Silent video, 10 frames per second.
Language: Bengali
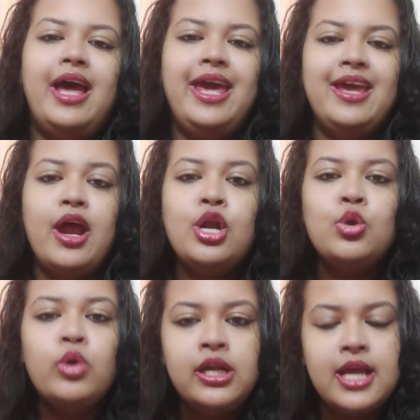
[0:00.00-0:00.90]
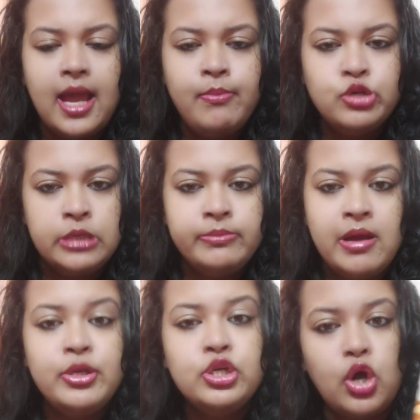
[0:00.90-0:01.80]
হেয়ার রুটটাকে
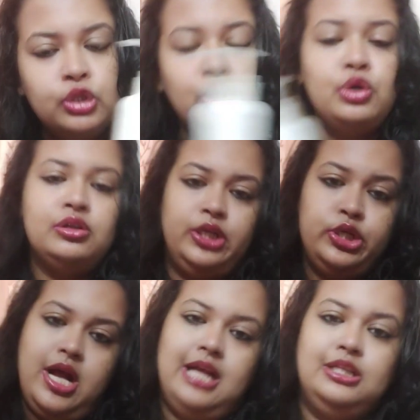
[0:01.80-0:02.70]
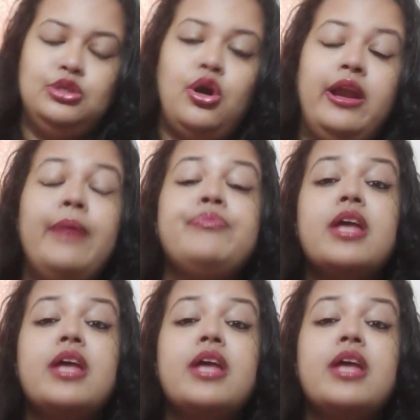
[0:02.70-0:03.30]
ভীষণভাবে শক্ত করতে সাহায্য করে করে